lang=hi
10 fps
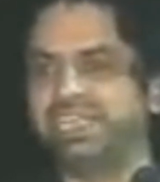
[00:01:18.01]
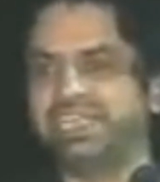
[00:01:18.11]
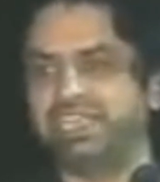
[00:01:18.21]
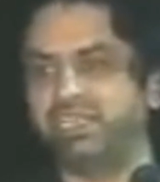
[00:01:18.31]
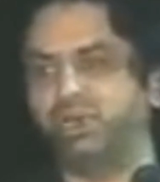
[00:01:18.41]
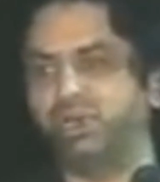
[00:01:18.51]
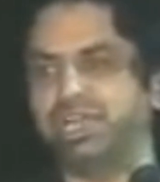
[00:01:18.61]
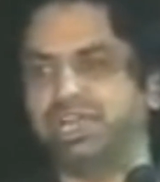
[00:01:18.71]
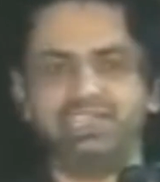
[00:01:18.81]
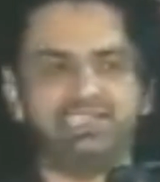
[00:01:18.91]
ईदें दो
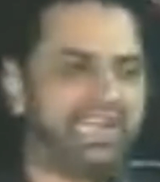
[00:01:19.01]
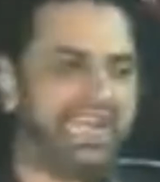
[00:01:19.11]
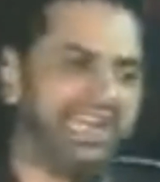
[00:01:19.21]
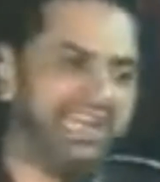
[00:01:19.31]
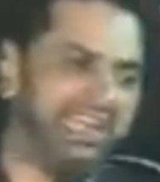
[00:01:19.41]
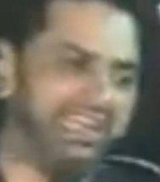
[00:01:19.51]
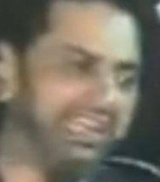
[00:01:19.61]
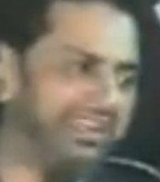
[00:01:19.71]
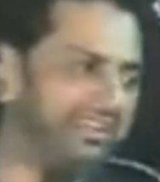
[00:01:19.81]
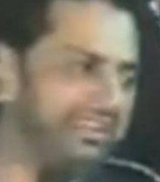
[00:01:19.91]
हैं शहर एक है